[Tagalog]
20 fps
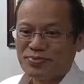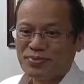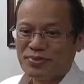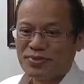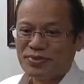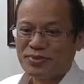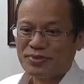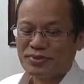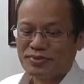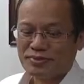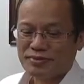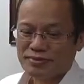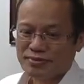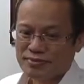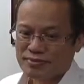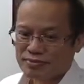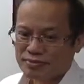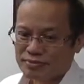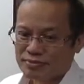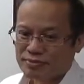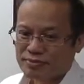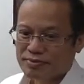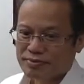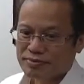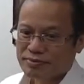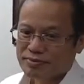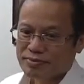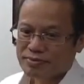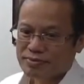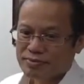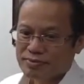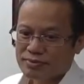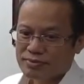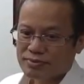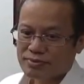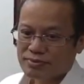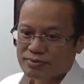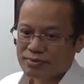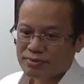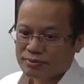Sir, another issues po. Um, can we
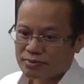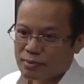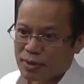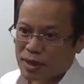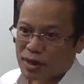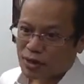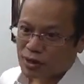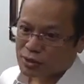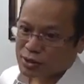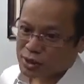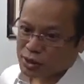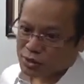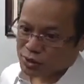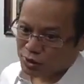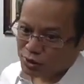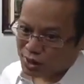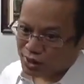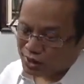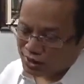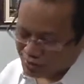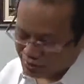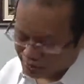have your thoughts? On the,